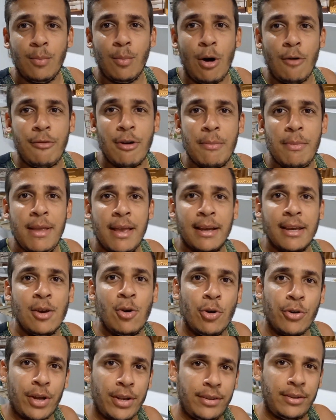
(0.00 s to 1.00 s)
Bom, família,
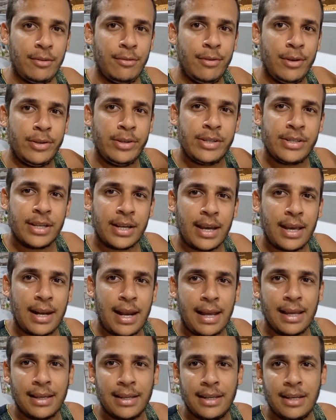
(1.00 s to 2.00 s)
quem gostar desse vídeo, deixa aquele
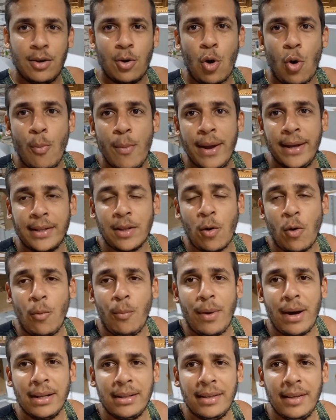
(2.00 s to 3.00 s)
like, comenta,
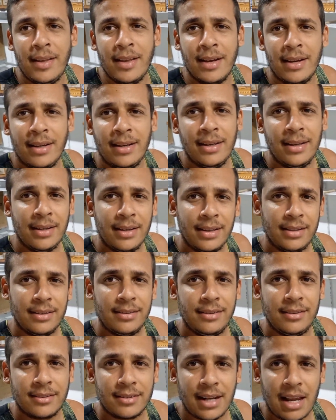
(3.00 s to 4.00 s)
compartilha,
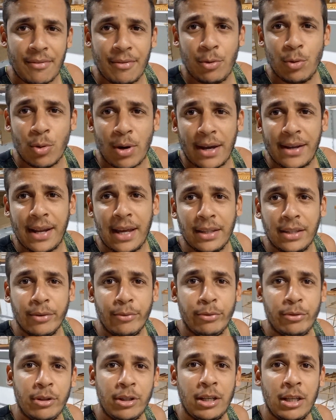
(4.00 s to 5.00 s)
se inscreve no canal e
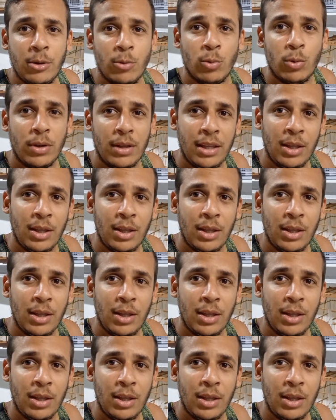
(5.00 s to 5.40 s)
ativa o sininho.